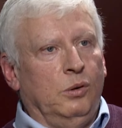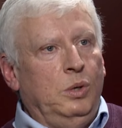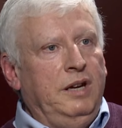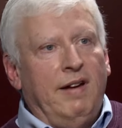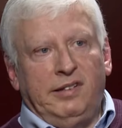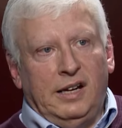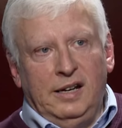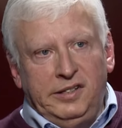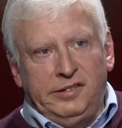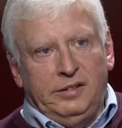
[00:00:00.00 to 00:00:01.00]

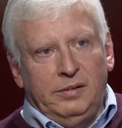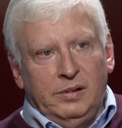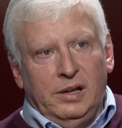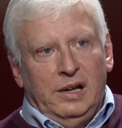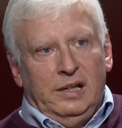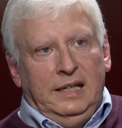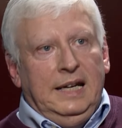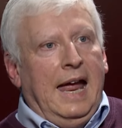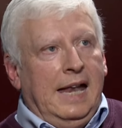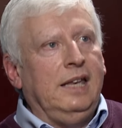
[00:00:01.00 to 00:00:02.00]
Universalisten. Die
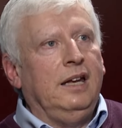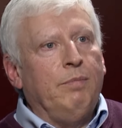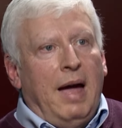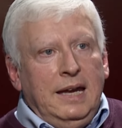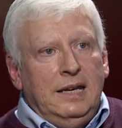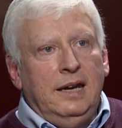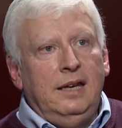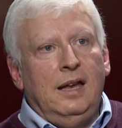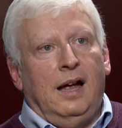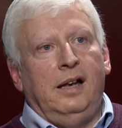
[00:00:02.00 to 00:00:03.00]
gelten
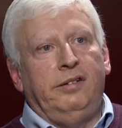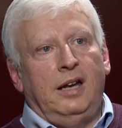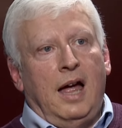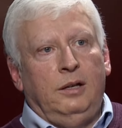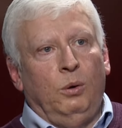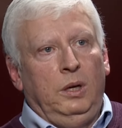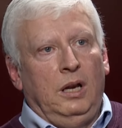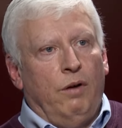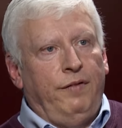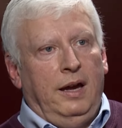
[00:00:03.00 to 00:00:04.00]
gemeinhin als eine Art
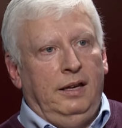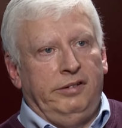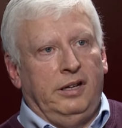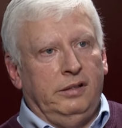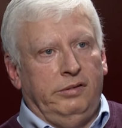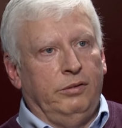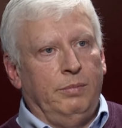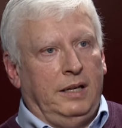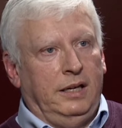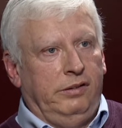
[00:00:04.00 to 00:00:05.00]
Durchlauferhitzer zum
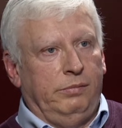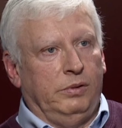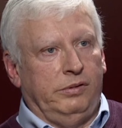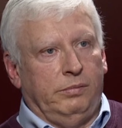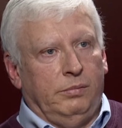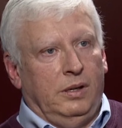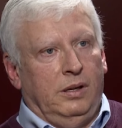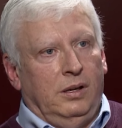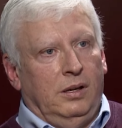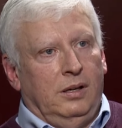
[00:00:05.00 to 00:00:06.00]
Atheismus.
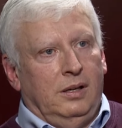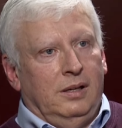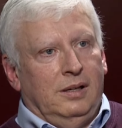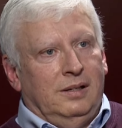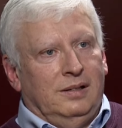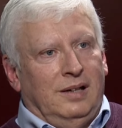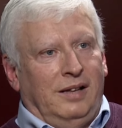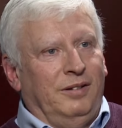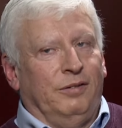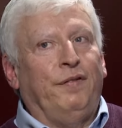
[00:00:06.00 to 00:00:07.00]
Äh,
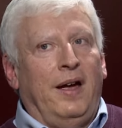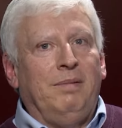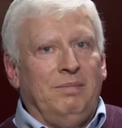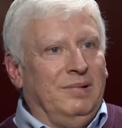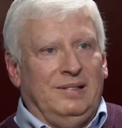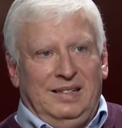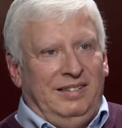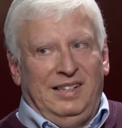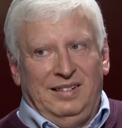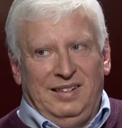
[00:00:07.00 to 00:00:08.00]
also insofern äh,
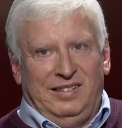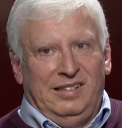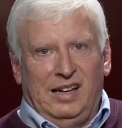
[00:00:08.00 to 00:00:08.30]
ist, ist dieser